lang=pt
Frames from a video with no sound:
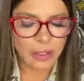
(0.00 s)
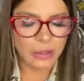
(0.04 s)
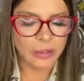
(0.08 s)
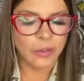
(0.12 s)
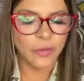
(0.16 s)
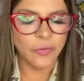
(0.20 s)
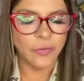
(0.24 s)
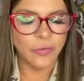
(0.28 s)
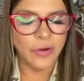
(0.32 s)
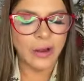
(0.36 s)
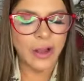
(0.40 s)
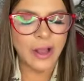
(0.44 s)

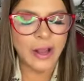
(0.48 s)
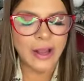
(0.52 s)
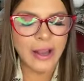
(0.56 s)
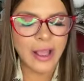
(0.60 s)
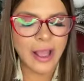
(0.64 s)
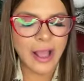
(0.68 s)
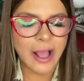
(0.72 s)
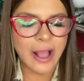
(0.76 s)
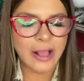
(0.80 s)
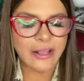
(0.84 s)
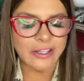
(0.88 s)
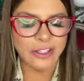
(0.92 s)

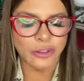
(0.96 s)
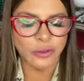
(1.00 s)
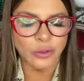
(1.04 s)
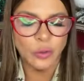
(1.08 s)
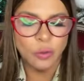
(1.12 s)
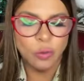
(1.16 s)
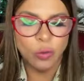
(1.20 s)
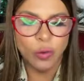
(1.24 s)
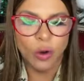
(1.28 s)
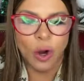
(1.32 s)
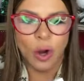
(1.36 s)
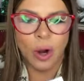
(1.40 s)
Giovânia, já tô
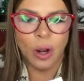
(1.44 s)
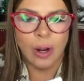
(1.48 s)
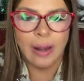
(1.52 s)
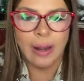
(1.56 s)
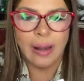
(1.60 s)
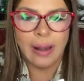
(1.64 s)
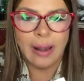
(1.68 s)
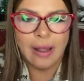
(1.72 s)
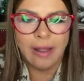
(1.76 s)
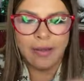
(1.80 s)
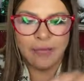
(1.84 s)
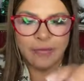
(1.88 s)
com, ó,
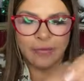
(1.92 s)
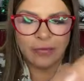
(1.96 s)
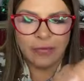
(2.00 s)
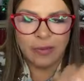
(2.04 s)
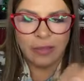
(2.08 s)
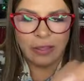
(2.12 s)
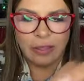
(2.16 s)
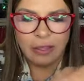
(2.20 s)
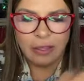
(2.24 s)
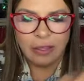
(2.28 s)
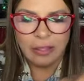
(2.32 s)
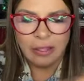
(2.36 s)

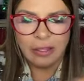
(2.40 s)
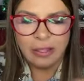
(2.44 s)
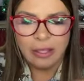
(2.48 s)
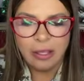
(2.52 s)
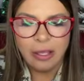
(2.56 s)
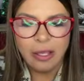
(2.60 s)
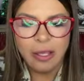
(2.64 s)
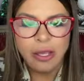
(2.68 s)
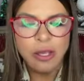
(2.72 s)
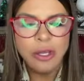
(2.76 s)
Levi,